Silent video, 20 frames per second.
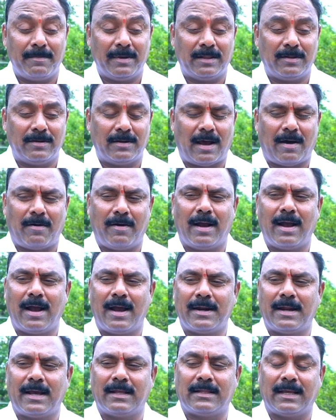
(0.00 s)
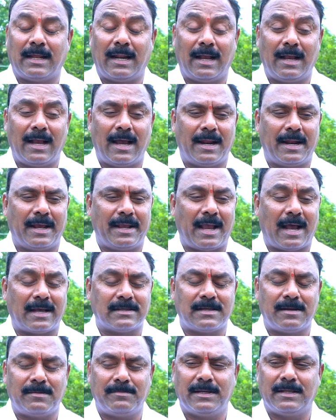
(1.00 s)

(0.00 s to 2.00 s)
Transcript: మీద ఉన్న అవగాహన తెలంగాణ యాస